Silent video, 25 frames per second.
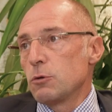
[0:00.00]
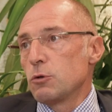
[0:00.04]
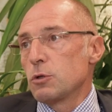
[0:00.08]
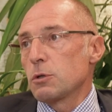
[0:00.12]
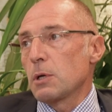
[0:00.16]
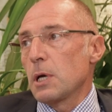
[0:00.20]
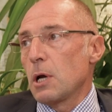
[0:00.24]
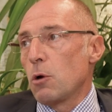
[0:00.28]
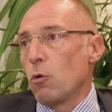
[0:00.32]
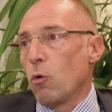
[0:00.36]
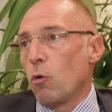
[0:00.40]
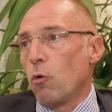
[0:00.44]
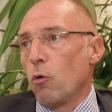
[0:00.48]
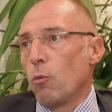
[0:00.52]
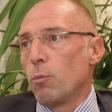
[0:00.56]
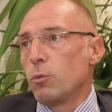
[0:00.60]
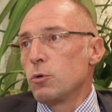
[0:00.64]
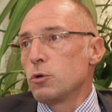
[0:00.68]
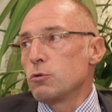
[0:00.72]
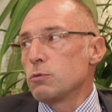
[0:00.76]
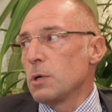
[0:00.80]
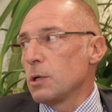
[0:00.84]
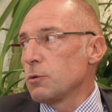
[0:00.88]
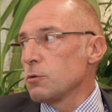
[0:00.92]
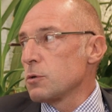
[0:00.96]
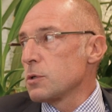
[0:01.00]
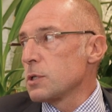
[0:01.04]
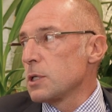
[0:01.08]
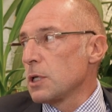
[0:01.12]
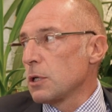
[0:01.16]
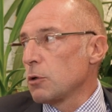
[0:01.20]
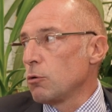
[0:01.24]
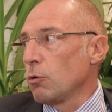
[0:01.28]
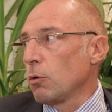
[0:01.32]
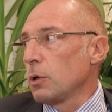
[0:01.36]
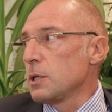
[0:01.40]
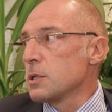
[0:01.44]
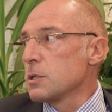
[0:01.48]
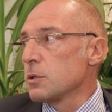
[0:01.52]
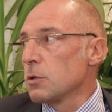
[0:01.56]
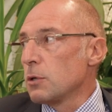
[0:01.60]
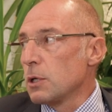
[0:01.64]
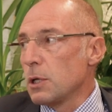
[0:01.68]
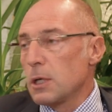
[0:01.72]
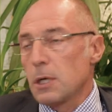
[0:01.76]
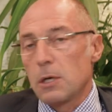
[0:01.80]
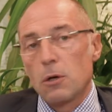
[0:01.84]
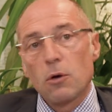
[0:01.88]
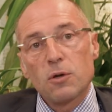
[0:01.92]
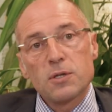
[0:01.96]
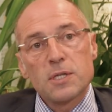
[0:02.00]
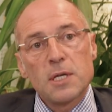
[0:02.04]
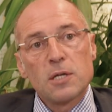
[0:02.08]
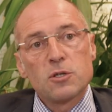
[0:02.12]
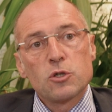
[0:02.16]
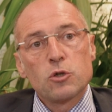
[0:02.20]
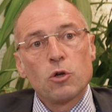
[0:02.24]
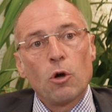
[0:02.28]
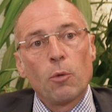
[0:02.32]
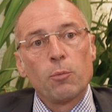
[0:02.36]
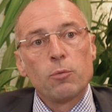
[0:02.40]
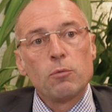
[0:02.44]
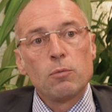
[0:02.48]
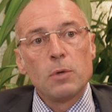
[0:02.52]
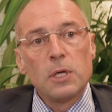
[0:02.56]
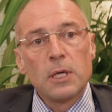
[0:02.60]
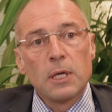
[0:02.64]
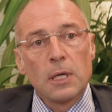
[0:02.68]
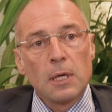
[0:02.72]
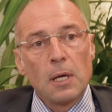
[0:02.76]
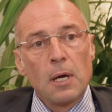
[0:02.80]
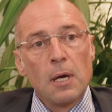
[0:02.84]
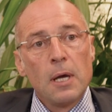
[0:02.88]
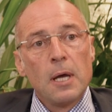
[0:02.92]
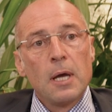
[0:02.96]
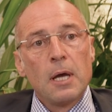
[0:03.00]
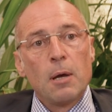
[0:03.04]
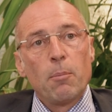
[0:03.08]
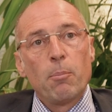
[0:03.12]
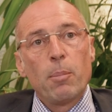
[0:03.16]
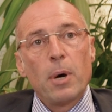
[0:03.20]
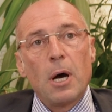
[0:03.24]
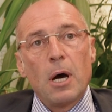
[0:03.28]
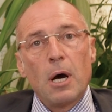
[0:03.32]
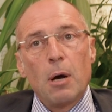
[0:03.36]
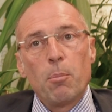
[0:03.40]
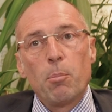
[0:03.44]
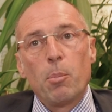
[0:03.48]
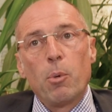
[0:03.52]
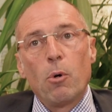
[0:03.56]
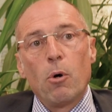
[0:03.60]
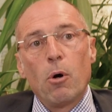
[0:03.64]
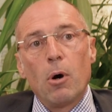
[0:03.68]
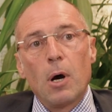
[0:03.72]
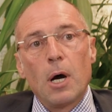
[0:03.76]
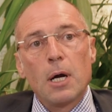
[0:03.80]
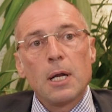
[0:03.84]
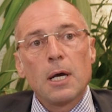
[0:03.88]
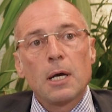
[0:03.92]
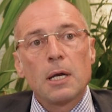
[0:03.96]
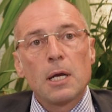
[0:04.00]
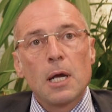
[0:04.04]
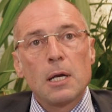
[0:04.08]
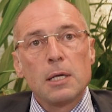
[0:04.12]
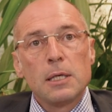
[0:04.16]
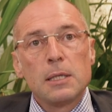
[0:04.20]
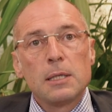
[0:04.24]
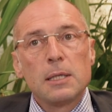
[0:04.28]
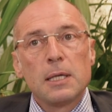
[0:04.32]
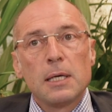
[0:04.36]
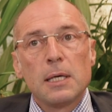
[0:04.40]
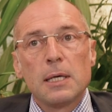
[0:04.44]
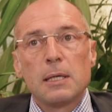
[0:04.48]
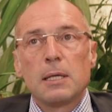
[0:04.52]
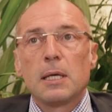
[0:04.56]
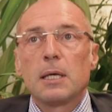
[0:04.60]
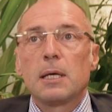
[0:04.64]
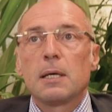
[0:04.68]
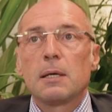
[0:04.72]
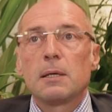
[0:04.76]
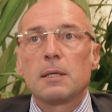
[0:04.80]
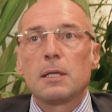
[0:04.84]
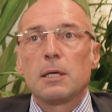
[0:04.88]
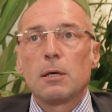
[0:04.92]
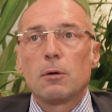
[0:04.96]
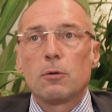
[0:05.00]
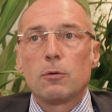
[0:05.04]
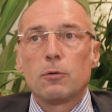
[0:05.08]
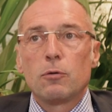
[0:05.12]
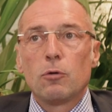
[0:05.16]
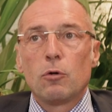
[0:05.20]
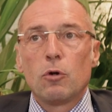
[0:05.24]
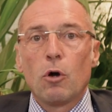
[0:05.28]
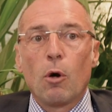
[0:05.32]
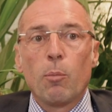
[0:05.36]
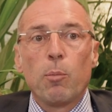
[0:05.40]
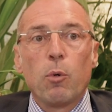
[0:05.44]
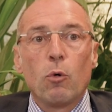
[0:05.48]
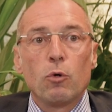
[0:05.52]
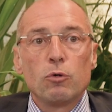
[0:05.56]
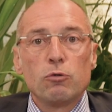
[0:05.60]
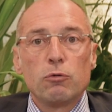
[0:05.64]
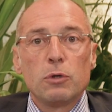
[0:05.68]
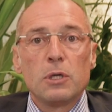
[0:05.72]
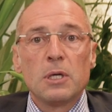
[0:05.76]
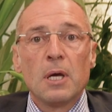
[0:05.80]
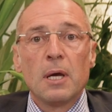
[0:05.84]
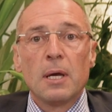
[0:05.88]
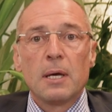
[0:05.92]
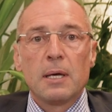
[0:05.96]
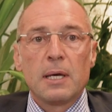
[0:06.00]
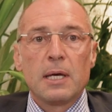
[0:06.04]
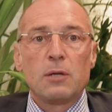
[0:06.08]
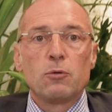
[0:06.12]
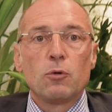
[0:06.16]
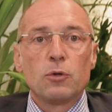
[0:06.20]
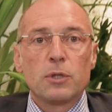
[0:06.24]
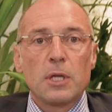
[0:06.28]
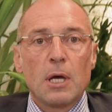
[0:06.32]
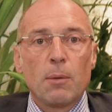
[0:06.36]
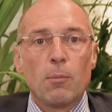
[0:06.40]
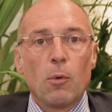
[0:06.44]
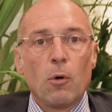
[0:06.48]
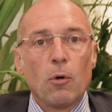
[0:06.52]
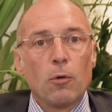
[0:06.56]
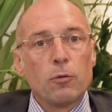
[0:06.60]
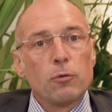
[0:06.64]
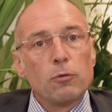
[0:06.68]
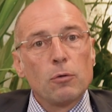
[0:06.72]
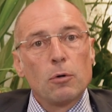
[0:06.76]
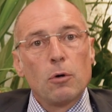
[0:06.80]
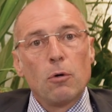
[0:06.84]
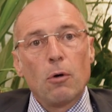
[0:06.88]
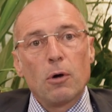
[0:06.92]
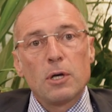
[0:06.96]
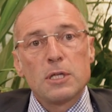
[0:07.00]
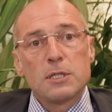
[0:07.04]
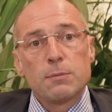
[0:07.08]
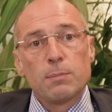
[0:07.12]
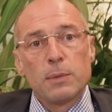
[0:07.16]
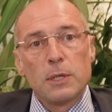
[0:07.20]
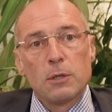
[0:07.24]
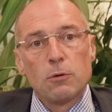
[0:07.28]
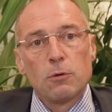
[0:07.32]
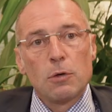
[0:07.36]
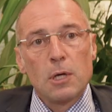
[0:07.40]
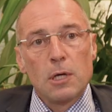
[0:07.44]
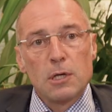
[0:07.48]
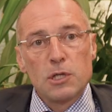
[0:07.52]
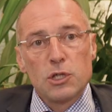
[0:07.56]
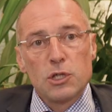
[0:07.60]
industriels auront besoin de sécuriser leurs acheteurs publics par rapport à la qualité de leurs produits et notamment de leur respect de la